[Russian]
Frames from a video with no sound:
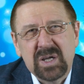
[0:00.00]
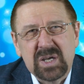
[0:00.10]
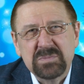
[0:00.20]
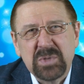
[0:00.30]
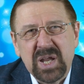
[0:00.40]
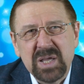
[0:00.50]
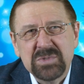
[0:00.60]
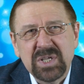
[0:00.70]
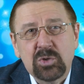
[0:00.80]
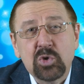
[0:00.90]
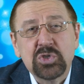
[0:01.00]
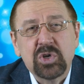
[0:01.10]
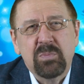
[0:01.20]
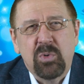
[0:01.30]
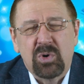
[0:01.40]
Разбираемся до
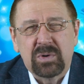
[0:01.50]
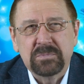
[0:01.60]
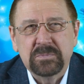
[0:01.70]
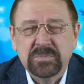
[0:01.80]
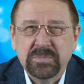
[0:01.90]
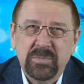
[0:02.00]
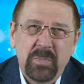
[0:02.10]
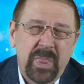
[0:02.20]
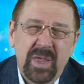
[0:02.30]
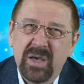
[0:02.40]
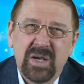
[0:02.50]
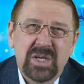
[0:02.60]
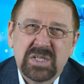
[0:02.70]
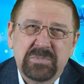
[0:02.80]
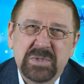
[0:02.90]
сих пор.
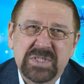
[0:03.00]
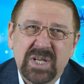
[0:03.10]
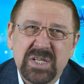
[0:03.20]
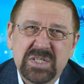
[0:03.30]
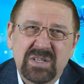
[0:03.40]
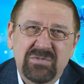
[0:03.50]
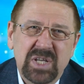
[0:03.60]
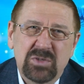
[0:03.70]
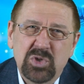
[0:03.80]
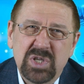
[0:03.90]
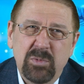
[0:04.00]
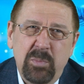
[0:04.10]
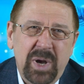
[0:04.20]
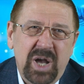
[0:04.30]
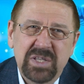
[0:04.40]
Специалистов на эту тему
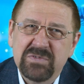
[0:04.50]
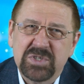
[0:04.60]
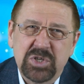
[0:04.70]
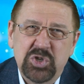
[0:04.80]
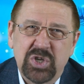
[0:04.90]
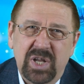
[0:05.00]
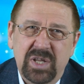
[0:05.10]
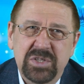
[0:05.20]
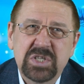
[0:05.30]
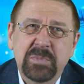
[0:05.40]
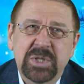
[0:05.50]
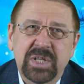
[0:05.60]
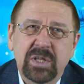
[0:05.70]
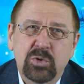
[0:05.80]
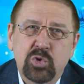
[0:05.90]
пока не встречали,
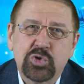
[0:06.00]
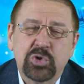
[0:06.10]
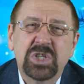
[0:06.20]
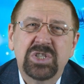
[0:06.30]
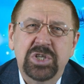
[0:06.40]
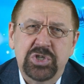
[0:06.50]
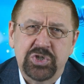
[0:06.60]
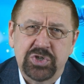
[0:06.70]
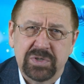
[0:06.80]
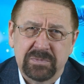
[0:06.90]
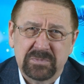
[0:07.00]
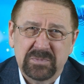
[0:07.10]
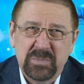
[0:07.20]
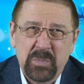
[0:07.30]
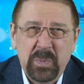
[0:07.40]
несмотря на то, что их тысячи –
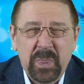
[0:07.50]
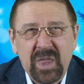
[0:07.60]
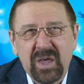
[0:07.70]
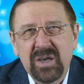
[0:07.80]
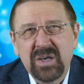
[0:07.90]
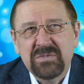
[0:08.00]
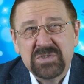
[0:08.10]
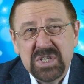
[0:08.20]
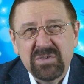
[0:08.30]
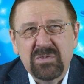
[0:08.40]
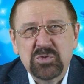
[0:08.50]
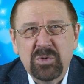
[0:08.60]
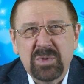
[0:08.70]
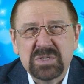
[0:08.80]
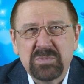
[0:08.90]
все во
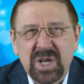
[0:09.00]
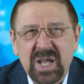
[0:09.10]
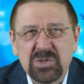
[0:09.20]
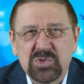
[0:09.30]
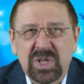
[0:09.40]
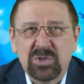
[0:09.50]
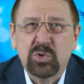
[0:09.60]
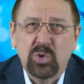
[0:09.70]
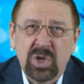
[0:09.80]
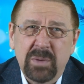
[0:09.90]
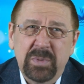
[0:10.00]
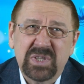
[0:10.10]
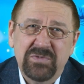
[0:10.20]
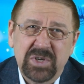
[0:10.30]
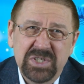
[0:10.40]
всем разбираются, но только
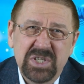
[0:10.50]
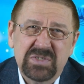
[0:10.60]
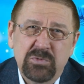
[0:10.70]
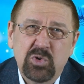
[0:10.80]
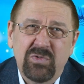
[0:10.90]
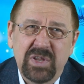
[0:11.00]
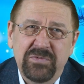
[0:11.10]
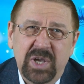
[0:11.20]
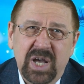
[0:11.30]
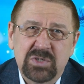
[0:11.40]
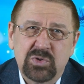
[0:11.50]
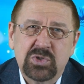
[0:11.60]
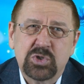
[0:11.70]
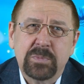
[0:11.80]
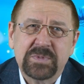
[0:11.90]
подтвердить свою
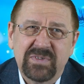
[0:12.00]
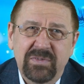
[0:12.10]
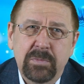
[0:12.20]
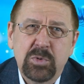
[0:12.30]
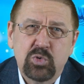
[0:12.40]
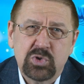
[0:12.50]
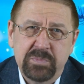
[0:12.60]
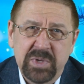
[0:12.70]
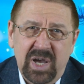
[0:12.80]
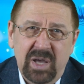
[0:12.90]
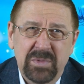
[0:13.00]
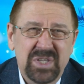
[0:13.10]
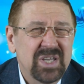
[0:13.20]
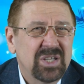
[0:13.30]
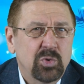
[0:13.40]
квалификацию собственными успехами
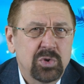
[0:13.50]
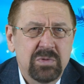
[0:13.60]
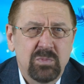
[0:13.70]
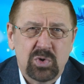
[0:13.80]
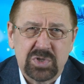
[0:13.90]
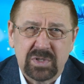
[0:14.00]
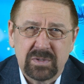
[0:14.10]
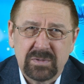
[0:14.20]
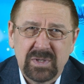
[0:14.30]
никто не может.